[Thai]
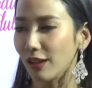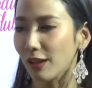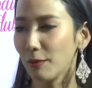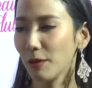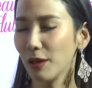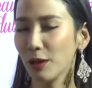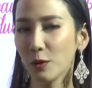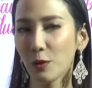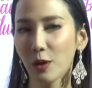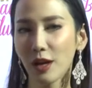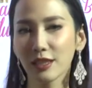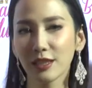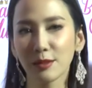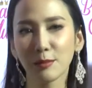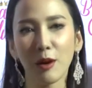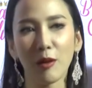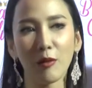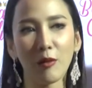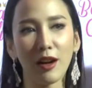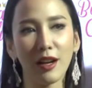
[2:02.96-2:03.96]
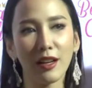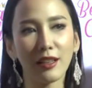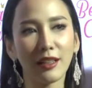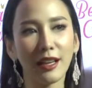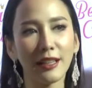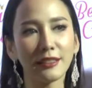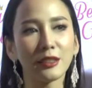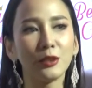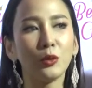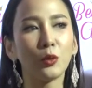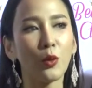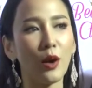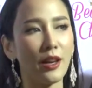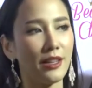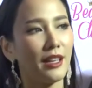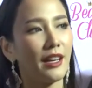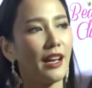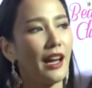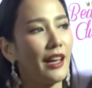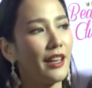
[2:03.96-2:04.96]
เลย ไม่รู้ว่าจะบอกว่าใครสนุกกว่า
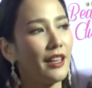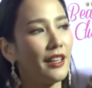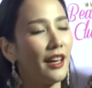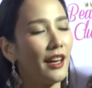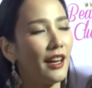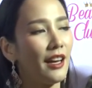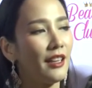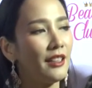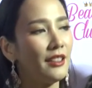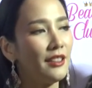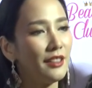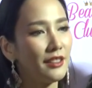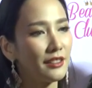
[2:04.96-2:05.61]
ยังไงนะคะ